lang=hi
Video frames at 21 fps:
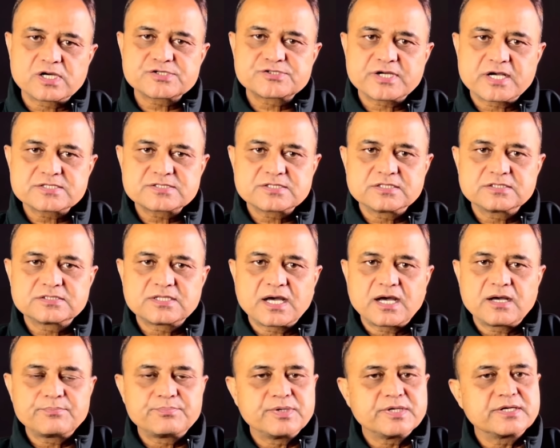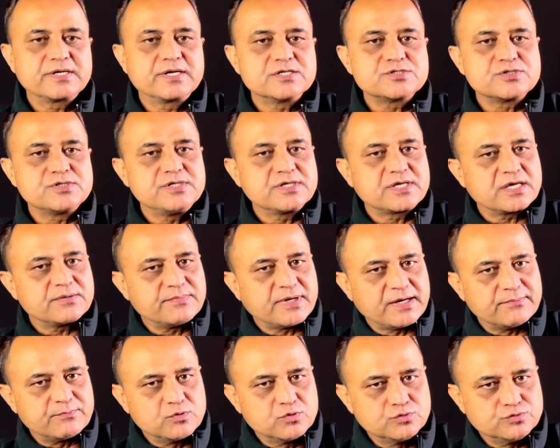का शासन था फिर गजनी के
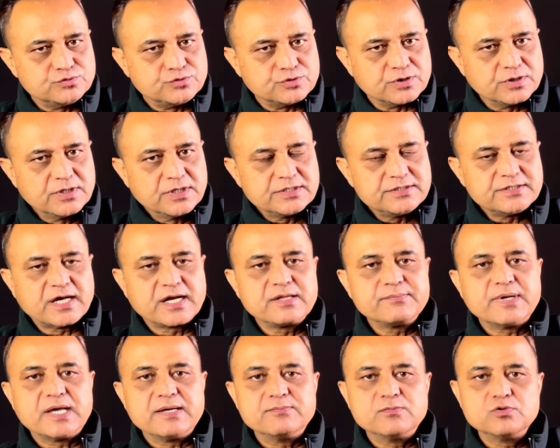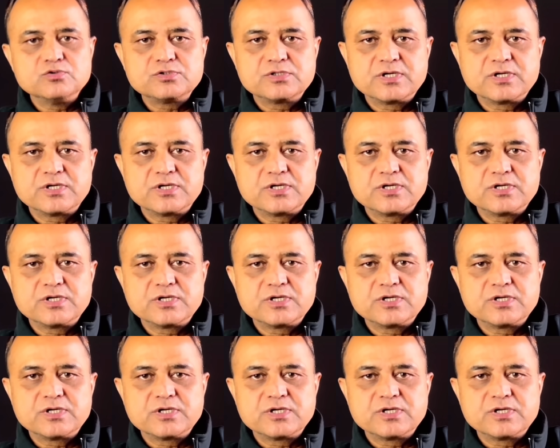महमूद यानी महमूद